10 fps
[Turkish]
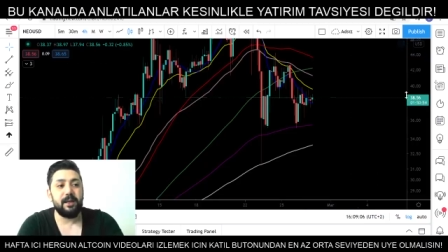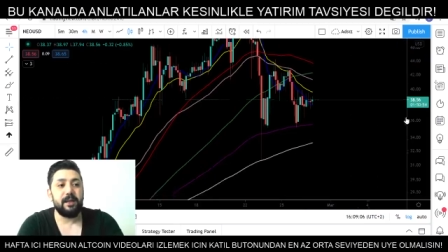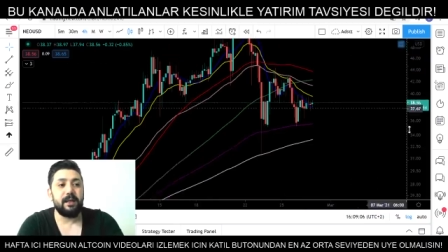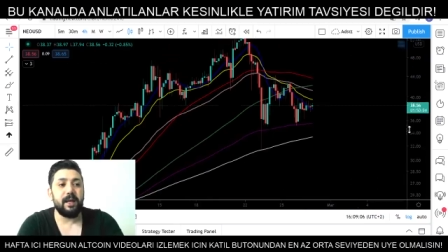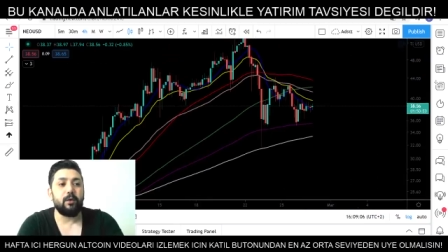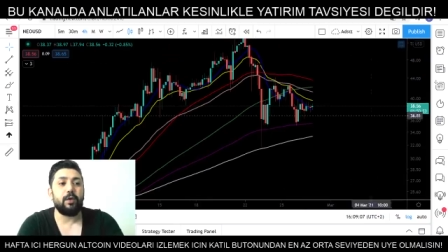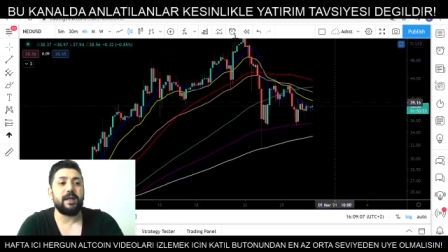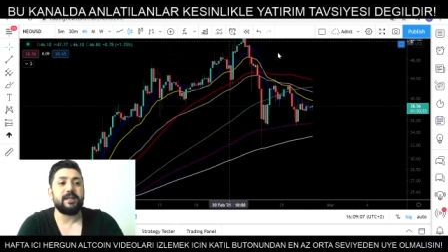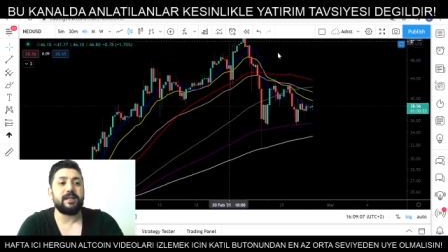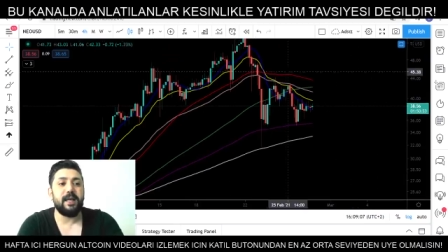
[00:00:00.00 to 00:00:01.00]
Yani
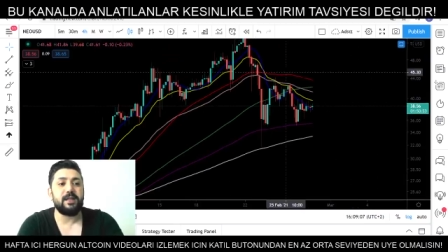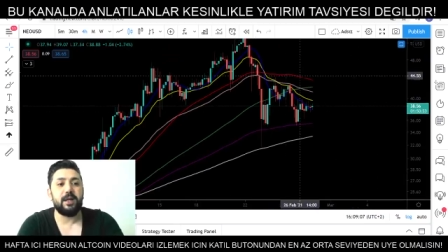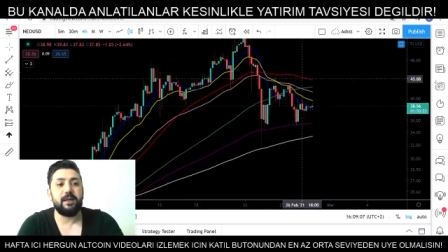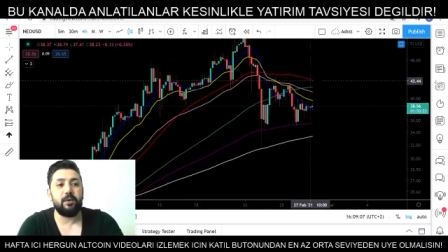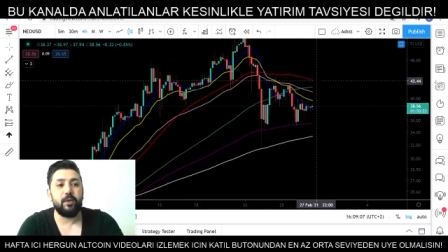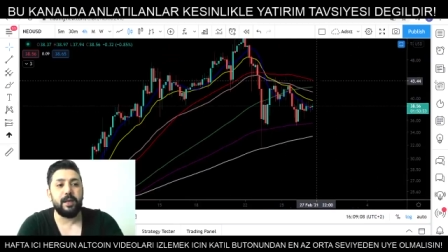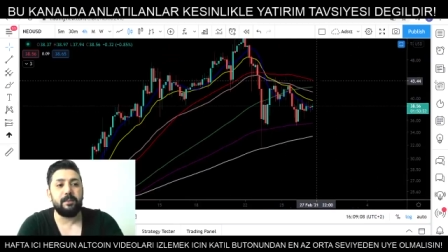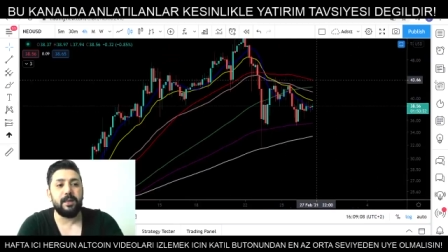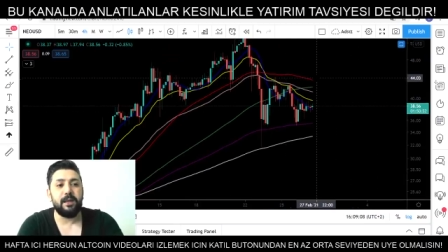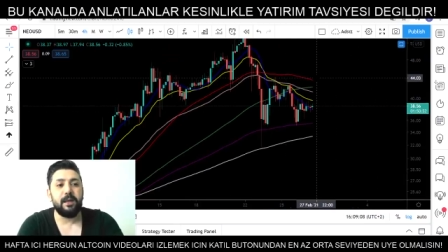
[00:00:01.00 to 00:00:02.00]
orası gerçekten
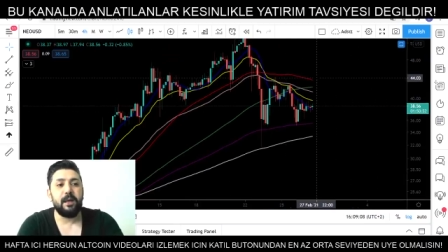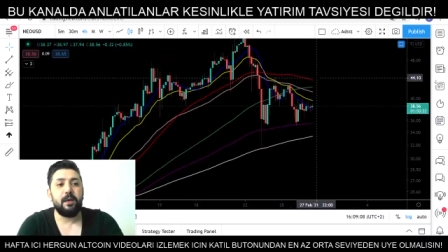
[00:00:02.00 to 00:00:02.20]
önemli.